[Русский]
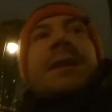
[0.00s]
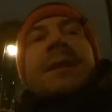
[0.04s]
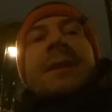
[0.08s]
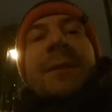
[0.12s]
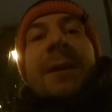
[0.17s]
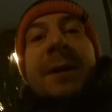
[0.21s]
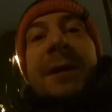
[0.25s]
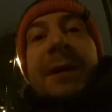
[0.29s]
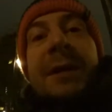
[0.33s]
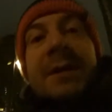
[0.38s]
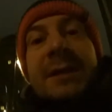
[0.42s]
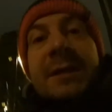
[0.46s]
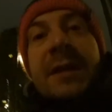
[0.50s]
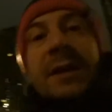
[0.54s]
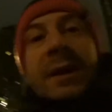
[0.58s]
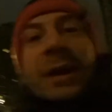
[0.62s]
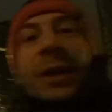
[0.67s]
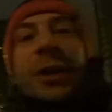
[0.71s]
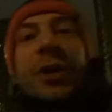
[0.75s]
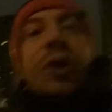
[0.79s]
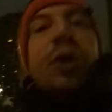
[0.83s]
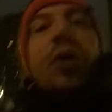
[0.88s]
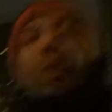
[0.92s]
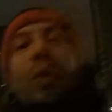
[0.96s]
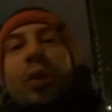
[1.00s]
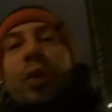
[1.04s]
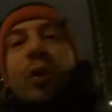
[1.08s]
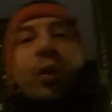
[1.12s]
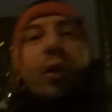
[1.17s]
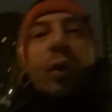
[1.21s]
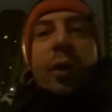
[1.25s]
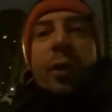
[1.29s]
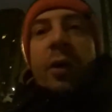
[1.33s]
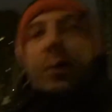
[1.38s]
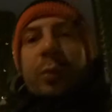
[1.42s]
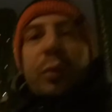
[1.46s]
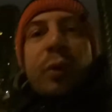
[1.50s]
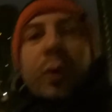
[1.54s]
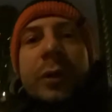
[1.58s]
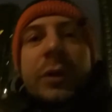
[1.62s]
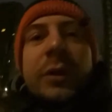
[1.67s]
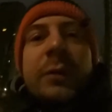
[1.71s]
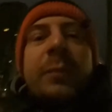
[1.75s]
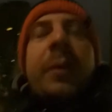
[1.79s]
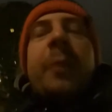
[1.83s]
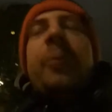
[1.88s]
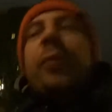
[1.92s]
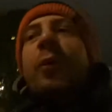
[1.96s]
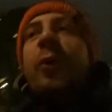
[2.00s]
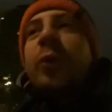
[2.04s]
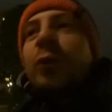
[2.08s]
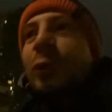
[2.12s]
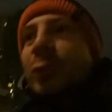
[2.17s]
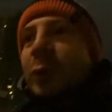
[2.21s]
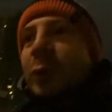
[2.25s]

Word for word: звонить заказчику до работы по поводу